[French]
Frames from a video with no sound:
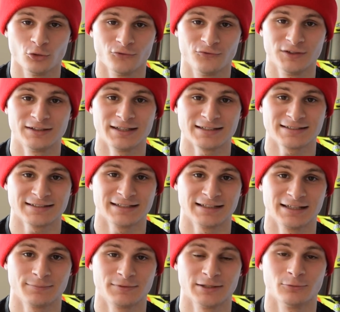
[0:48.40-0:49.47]
une vitesse
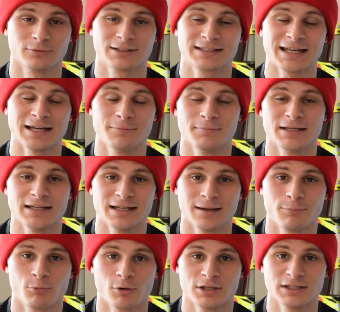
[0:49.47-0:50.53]
inadaptée. Donc calmez
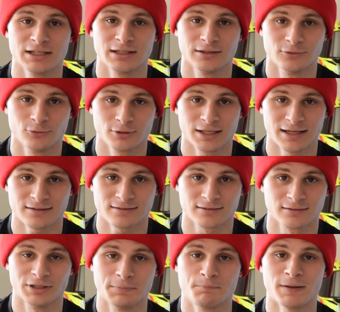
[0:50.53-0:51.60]
la poignée de gaz,
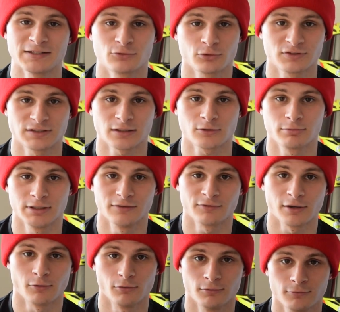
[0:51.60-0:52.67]
on n'est pas sur circuit les
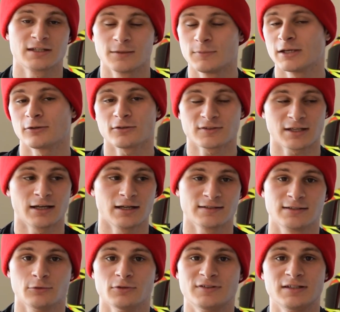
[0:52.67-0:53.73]
frérots. Ce qui est bien dans ce cas-là,
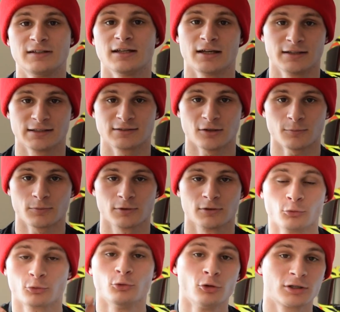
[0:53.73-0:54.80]
c'est de citer un exemple.
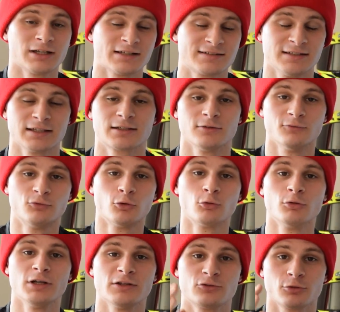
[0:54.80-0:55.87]
Donc le classique, vous
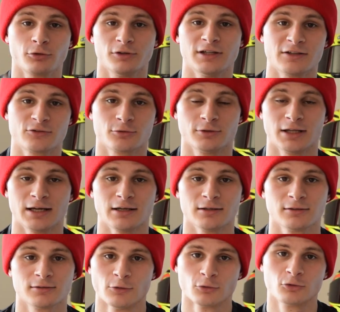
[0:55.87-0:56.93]
roulez sur une
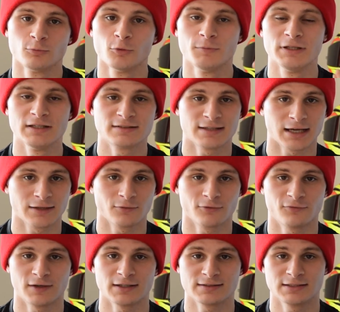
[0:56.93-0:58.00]
nationale, un automobiliste arrive
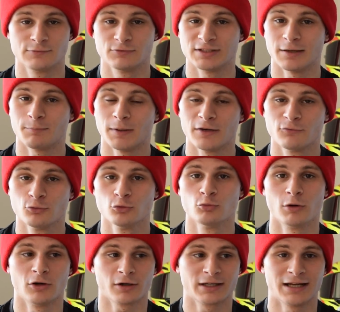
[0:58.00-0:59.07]
en face, il vous a pas vu
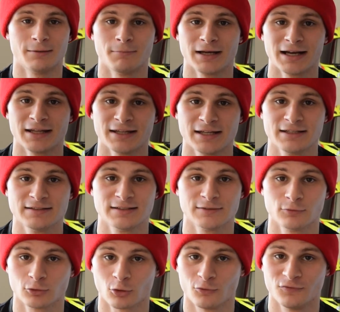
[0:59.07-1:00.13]
ou alors il a mal
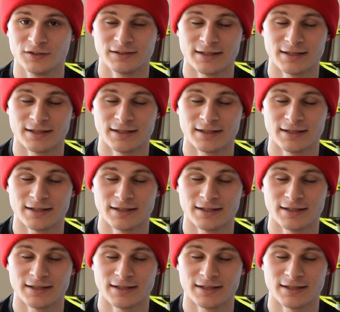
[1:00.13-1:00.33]
analysé votre